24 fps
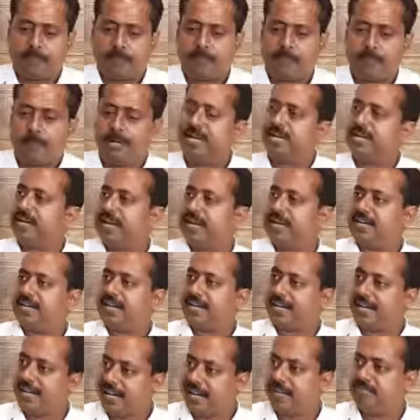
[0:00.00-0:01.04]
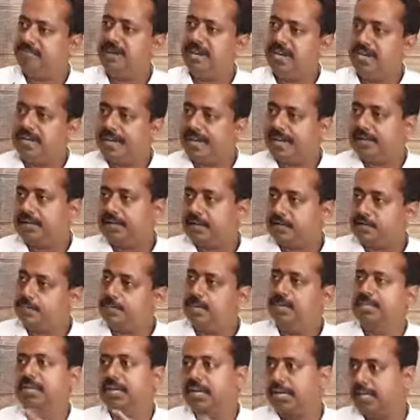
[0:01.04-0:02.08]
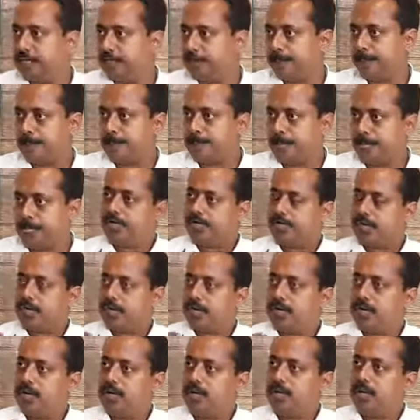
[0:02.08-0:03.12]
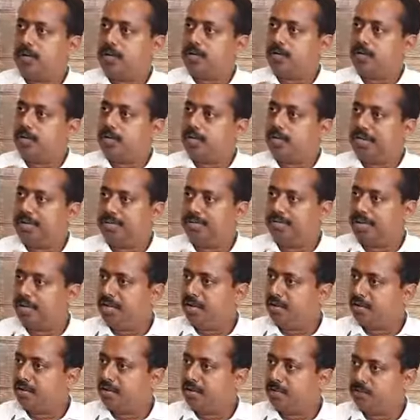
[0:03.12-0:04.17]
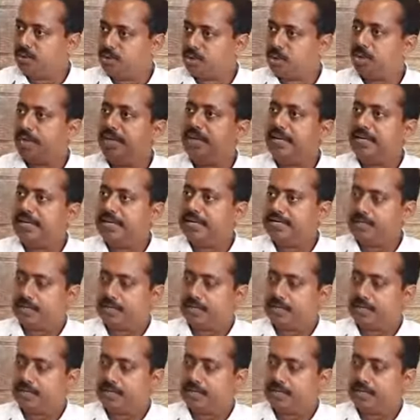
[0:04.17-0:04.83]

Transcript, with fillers: இப்போ நீங்கள் கேட்ட கேள்வியிலேயே பதில் இருக்கு நிதி நிறுவனம்னு சொன்னீங்க